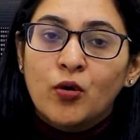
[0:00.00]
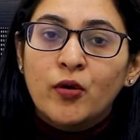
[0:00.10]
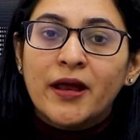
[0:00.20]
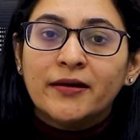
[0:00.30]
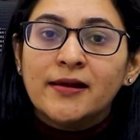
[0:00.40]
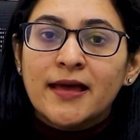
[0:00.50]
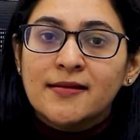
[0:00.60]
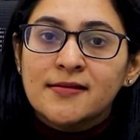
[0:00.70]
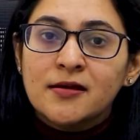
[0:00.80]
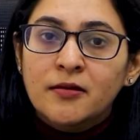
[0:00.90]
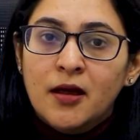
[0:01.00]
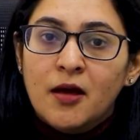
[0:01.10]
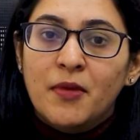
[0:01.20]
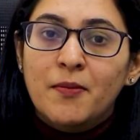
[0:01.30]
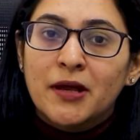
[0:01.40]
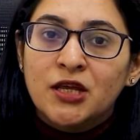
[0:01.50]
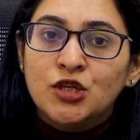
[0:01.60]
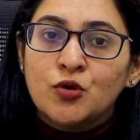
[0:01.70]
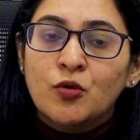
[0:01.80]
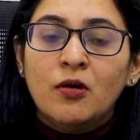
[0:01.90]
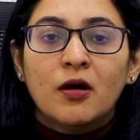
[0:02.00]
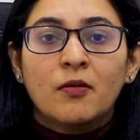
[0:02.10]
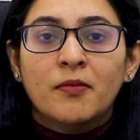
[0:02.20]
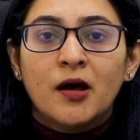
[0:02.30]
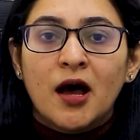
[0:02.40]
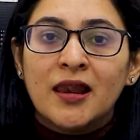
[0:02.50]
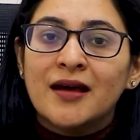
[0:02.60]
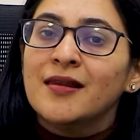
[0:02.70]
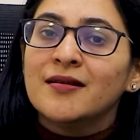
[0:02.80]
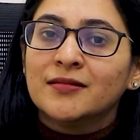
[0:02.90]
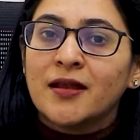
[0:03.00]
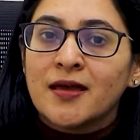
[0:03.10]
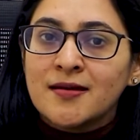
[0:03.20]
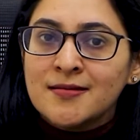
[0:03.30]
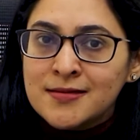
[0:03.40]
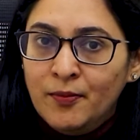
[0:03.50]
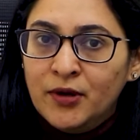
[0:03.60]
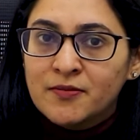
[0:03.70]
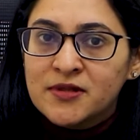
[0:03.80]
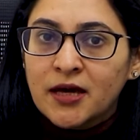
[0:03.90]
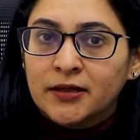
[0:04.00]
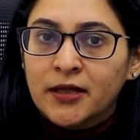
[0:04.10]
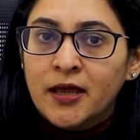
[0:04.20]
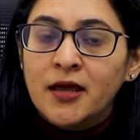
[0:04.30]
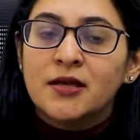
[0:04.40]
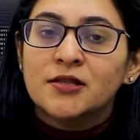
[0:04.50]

कोलोरेक्टल कैंसर में मरीज को अलग अलग तरह के सिम्टम्स आते हैं